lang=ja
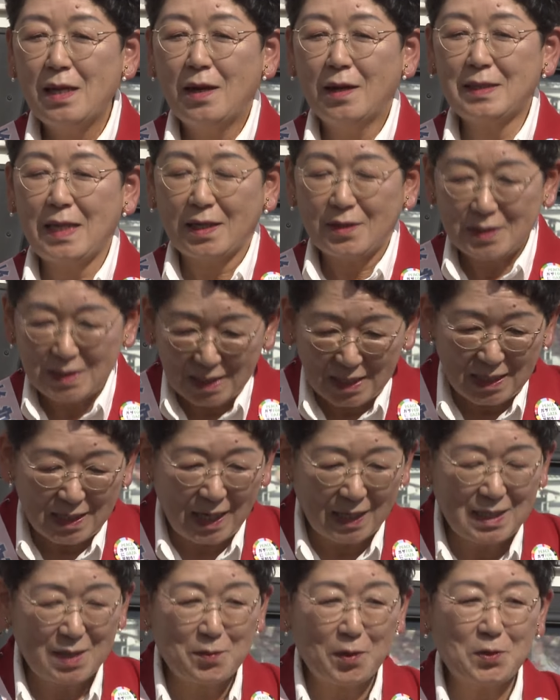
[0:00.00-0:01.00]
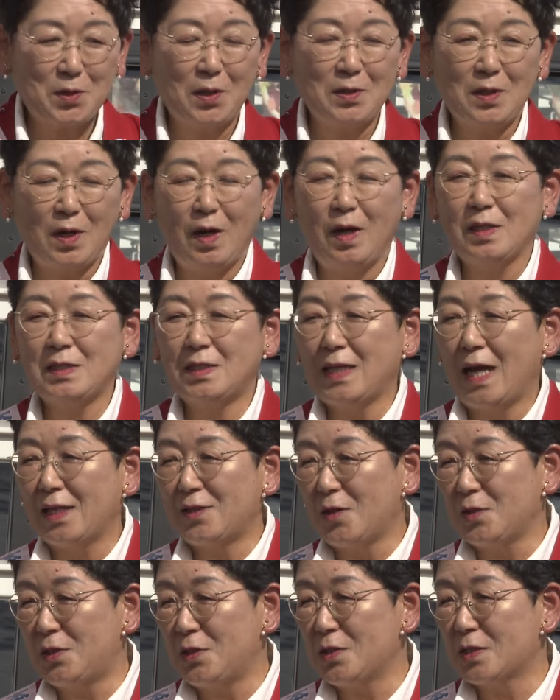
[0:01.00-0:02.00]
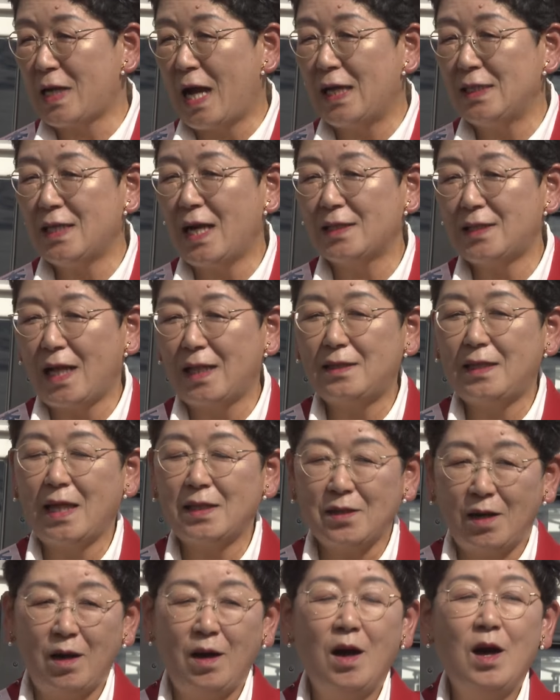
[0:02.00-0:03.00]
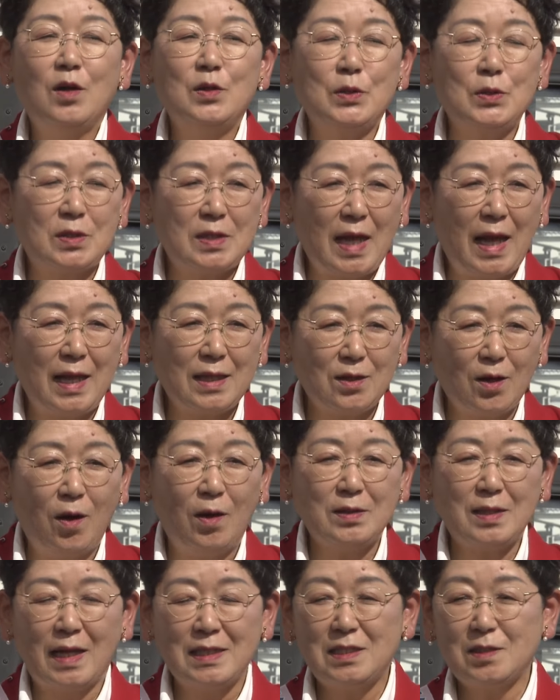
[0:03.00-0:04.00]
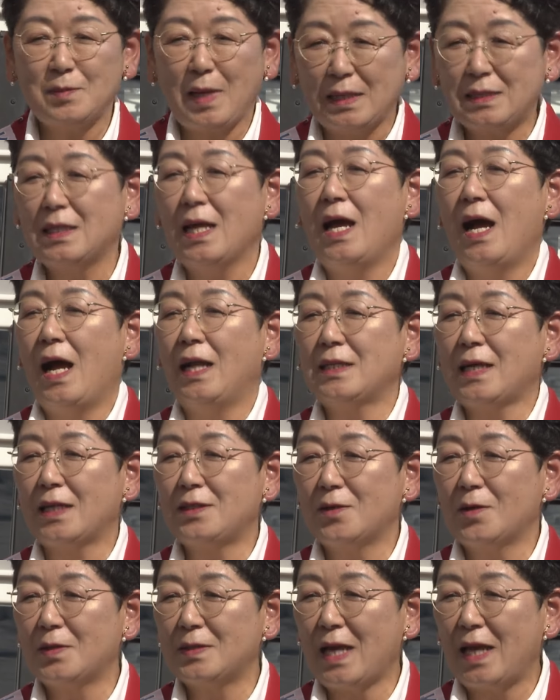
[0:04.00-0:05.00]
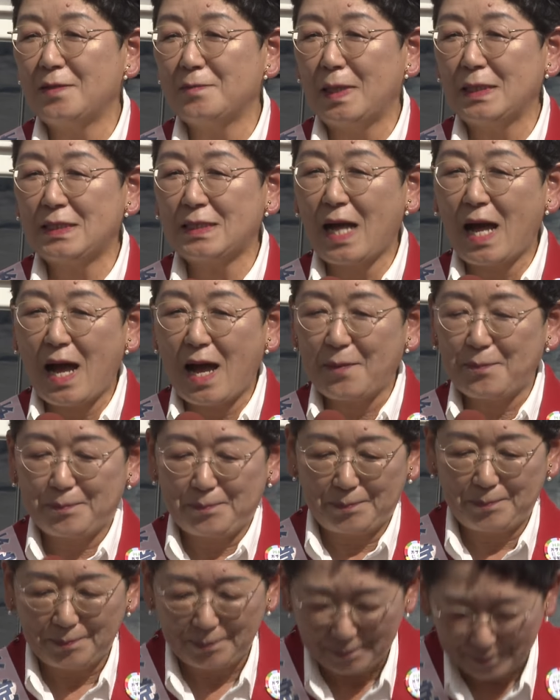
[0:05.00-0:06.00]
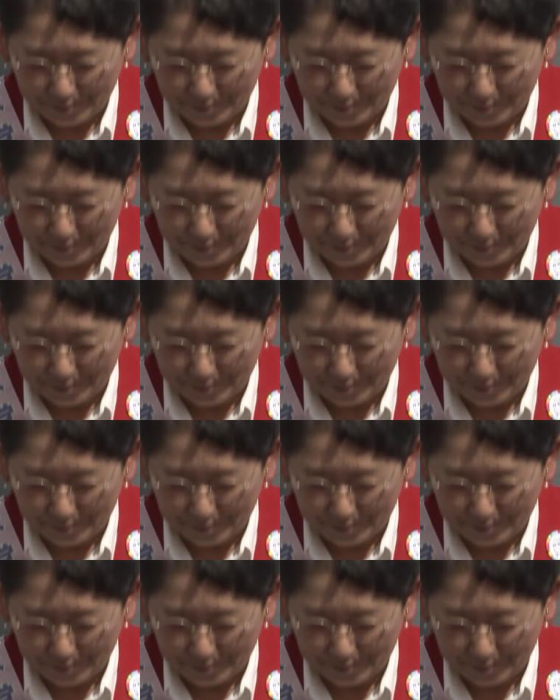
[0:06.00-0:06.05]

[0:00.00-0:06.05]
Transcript: 私金本のスタート集会にあたっての訴えといたします。ありがとうございました。